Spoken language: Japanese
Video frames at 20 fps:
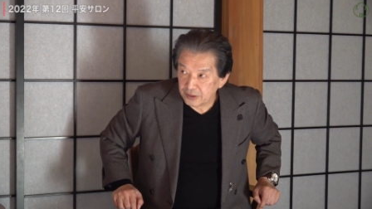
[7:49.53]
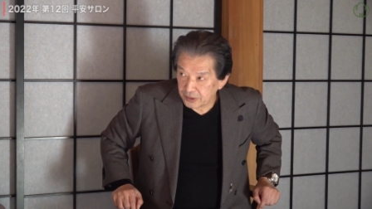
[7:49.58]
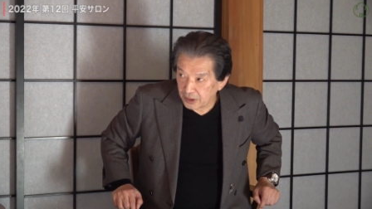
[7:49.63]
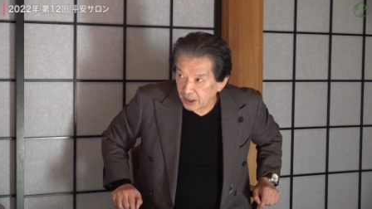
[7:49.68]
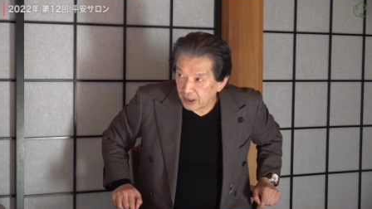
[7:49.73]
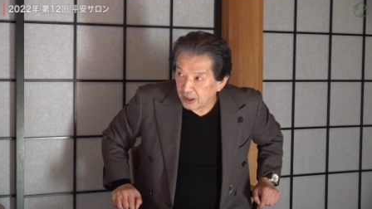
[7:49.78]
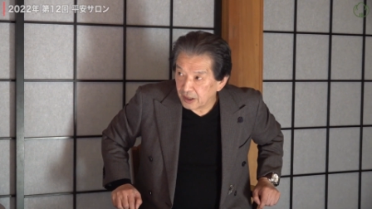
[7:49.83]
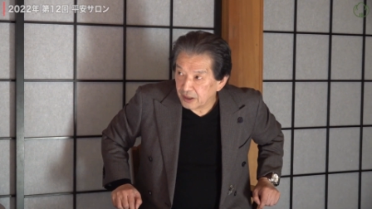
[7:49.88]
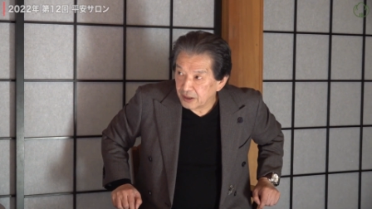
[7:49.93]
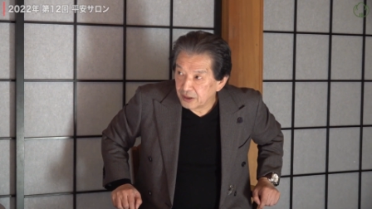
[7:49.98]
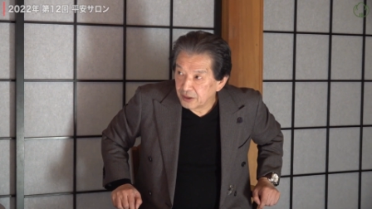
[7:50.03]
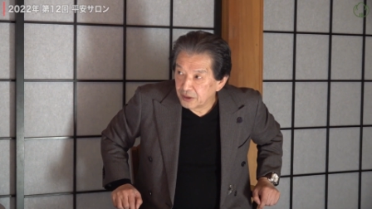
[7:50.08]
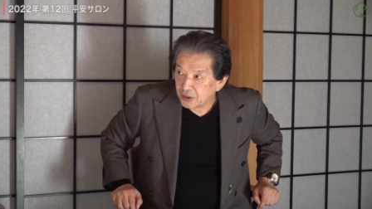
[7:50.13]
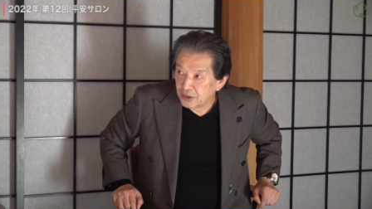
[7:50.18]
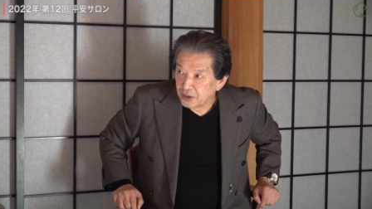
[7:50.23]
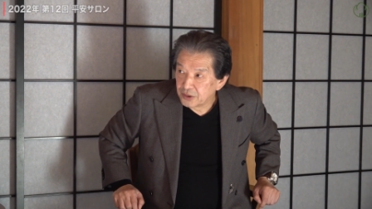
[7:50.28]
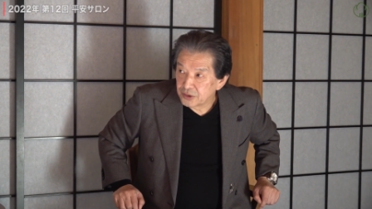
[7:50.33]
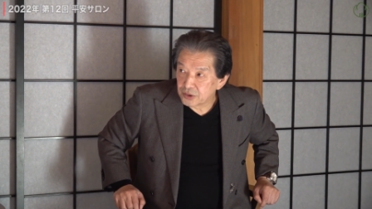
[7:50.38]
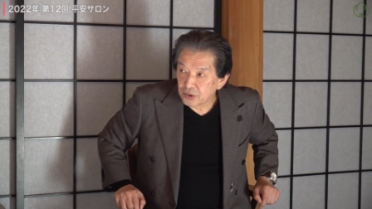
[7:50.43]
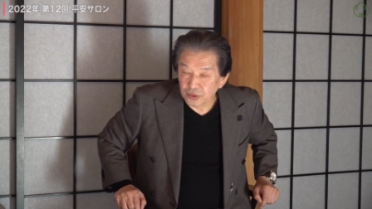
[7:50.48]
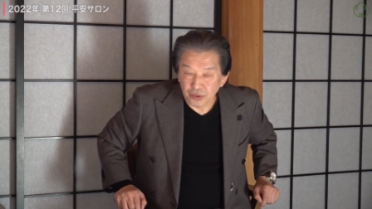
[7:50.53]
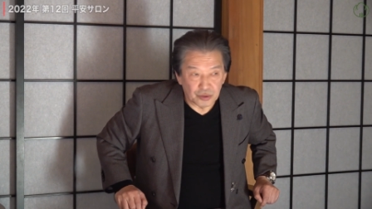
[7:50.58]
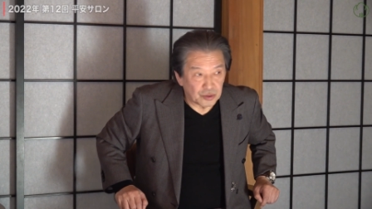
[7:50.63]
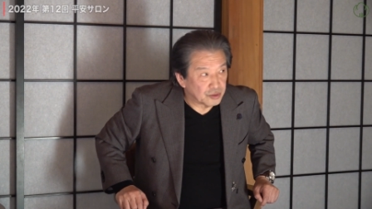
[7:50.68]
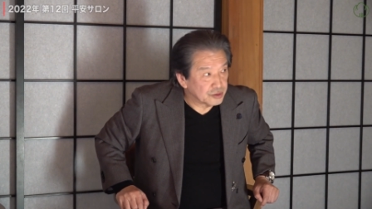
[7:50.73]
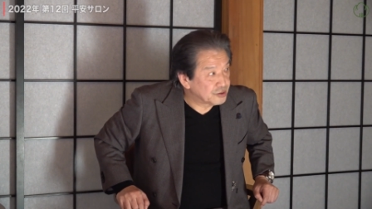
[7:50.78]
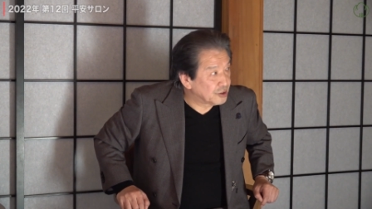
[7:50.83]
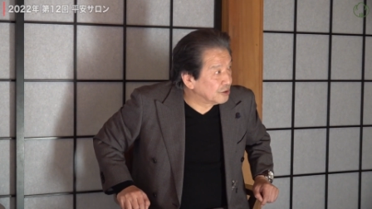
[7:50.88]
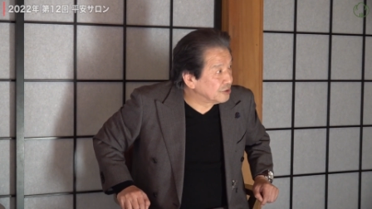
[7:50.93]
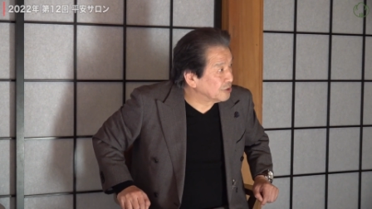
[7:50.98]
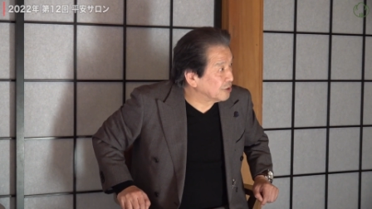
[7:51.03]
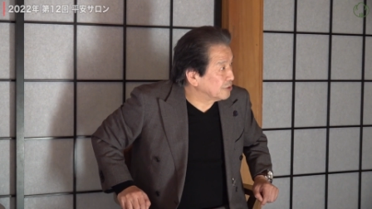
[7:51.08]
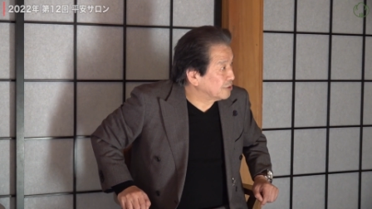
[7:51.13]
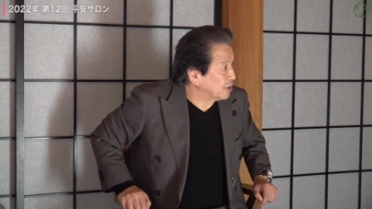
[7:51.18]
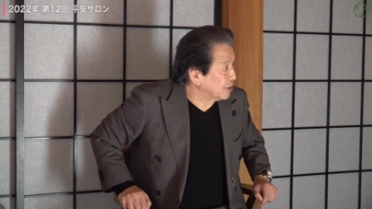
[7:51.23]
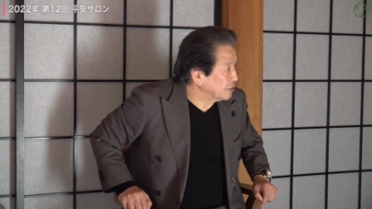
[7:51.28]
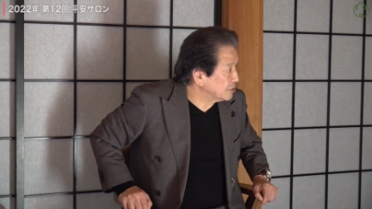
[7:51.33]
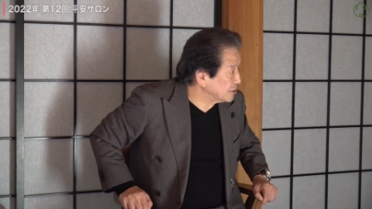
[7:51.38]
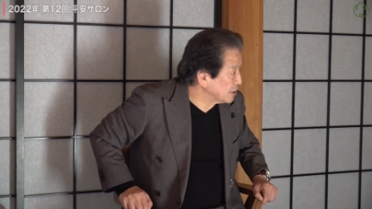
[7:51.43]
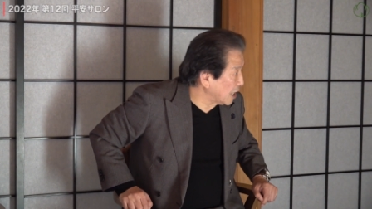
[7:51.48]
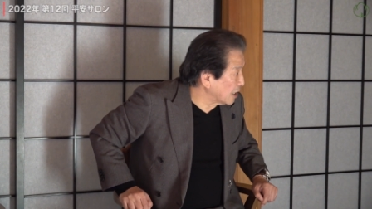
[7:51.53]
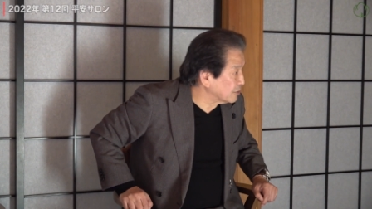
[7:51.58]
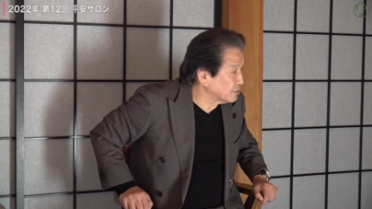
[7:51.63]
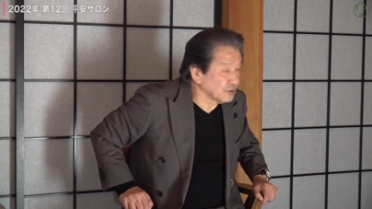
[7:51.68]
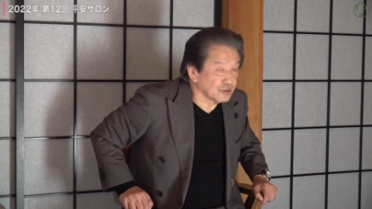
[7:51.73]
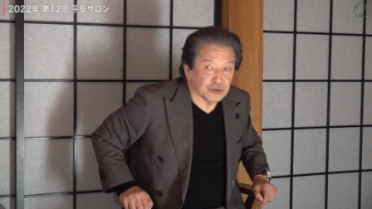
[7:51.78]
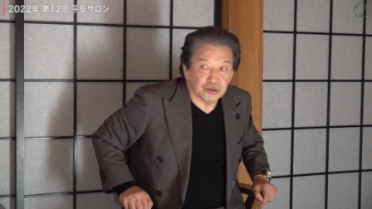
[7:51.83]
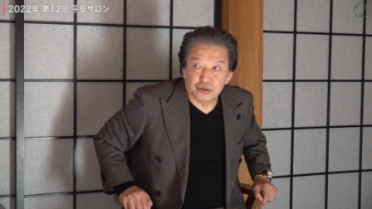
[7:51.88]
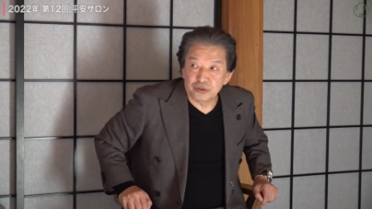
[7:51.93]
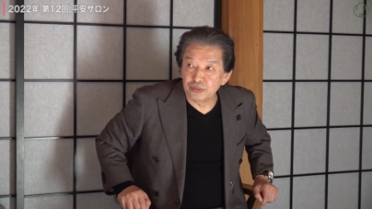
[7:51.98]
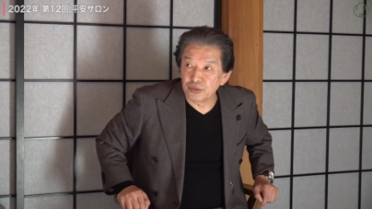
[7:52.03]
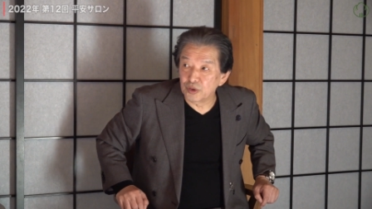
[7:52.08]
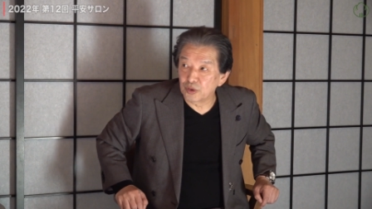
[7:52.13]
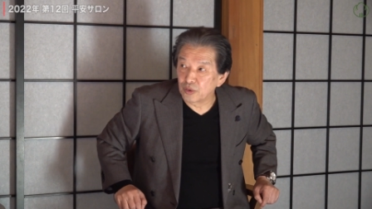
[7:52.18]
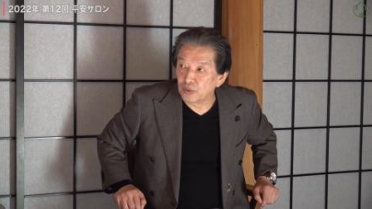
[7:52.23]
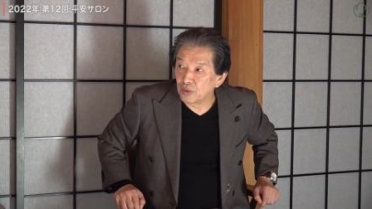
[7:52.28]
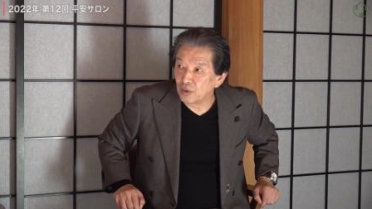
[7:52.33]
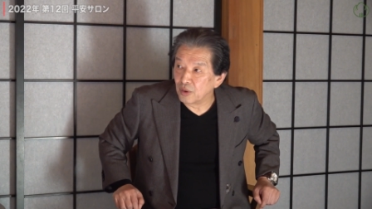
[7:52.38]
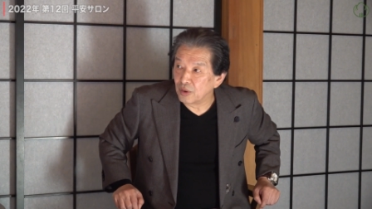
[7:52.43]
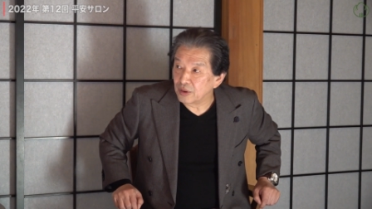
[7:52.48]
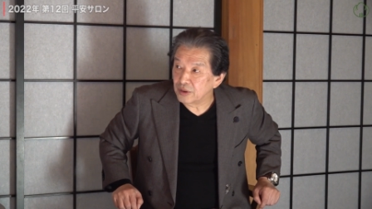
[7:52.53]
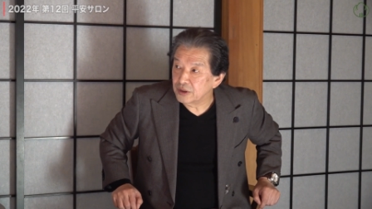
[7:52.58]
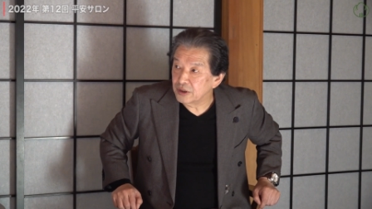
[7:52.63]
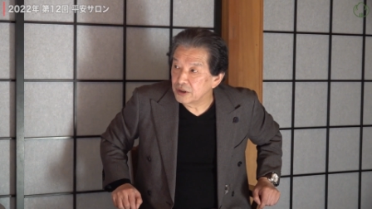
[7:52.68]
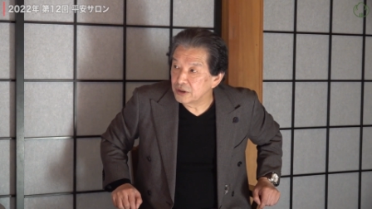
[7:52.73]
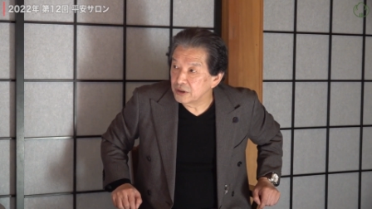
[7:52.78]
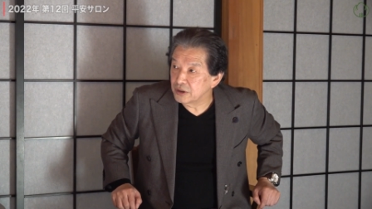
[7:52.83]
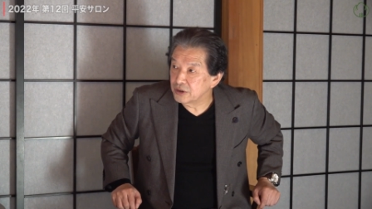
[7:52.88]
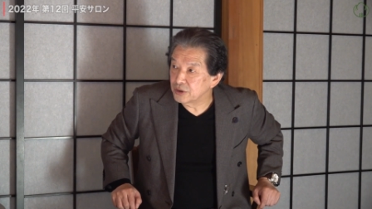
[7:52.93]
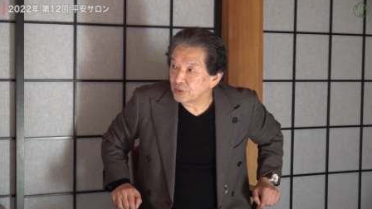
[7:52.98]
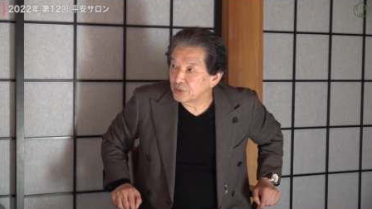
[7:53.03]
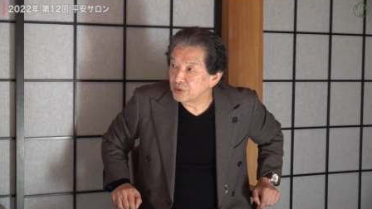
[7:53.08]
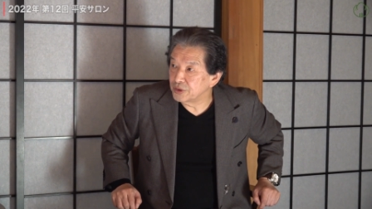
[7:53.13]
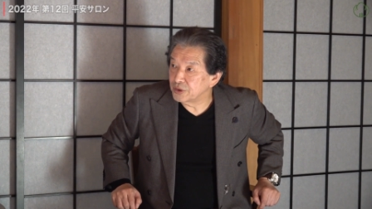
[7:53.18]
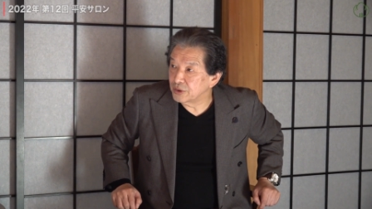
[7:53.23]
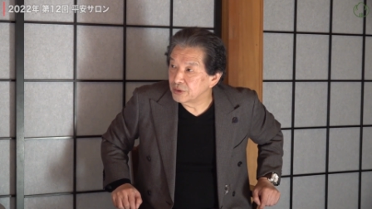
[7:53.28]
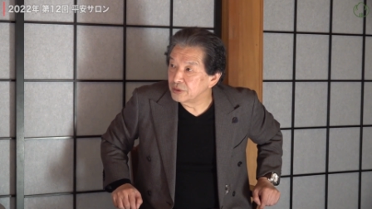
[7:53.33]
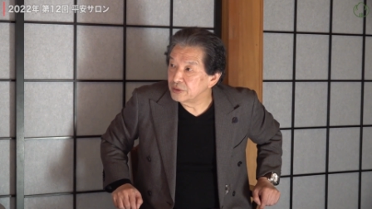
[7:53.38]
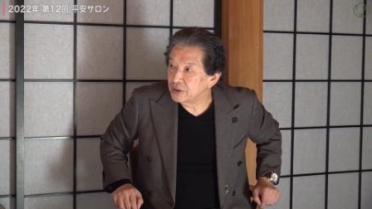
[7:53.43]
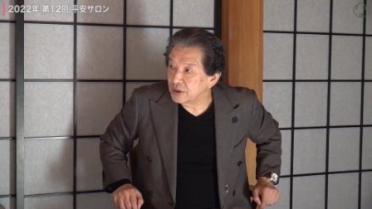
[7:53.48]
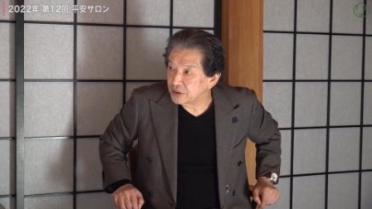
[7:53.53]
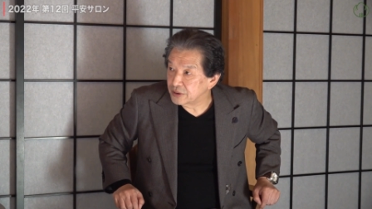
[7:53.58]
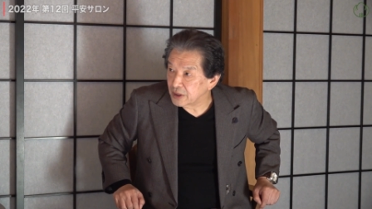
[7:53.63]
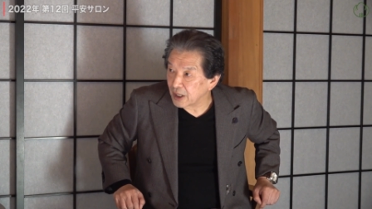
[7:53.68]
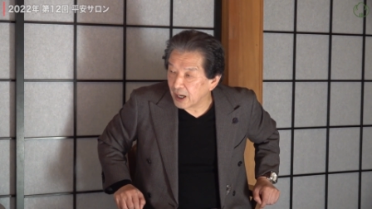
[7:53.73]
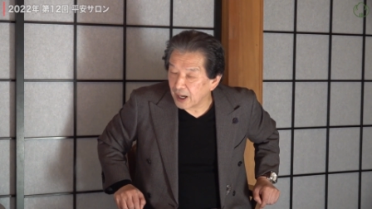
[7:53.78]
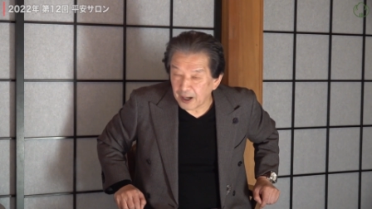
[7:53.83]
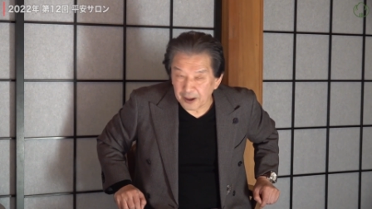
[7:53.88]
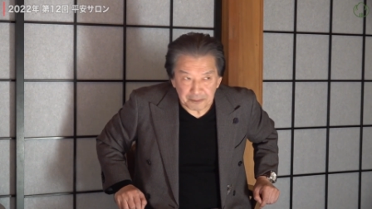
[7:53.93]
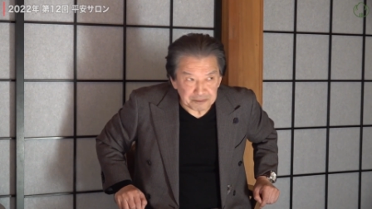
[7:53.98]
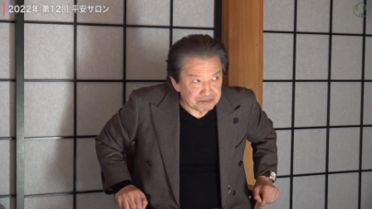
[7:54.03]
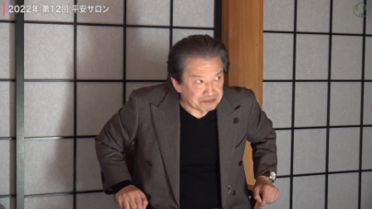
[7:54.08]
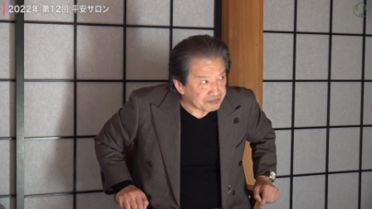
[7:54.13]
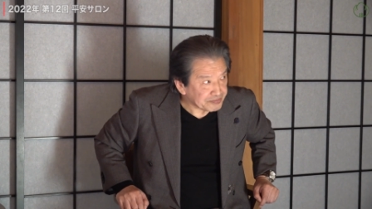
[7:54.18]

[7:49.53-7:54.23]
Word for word: ねそのそれぞれ哲学というものを基礎にするんですが